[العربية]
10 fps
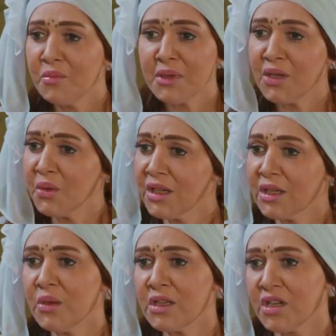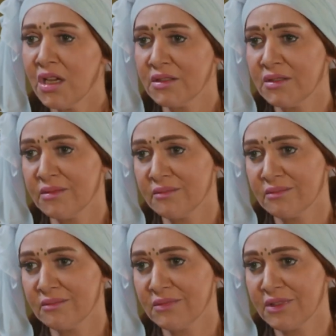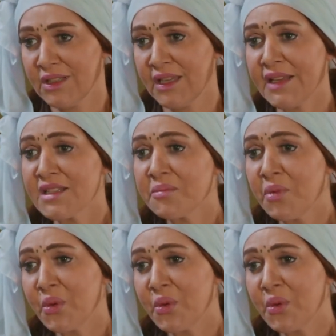أمك الجوية جوية شهد كانت عايزة